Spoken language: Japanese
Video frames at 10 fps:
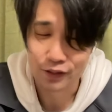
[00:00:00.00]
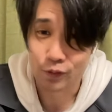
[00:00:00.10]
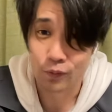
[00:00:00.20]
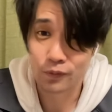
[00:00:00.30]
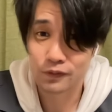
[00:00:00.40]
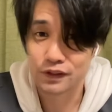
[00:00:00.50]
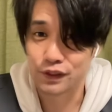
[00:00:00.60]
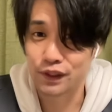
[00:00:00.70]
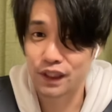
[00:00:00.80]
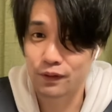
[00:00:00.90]
こう、
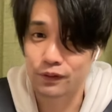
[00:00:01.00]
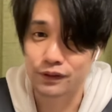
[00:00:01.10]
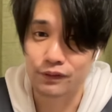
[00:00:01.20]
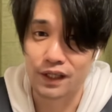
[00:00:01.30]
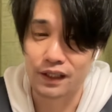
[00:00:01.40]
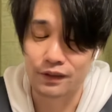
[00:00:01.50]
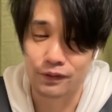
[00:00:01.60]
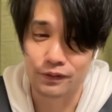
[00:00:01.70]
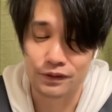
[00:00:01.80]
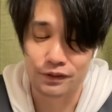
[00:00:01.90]
次こそは
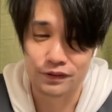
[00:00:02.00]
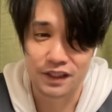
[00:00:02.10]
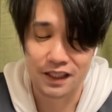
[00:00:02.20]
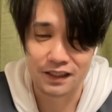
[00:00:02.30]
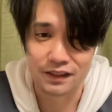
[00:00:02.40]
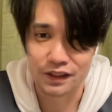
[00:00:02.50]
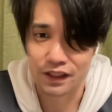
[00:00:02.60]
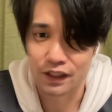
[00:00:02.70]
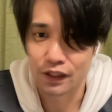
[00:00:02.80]
協調チャレンジ。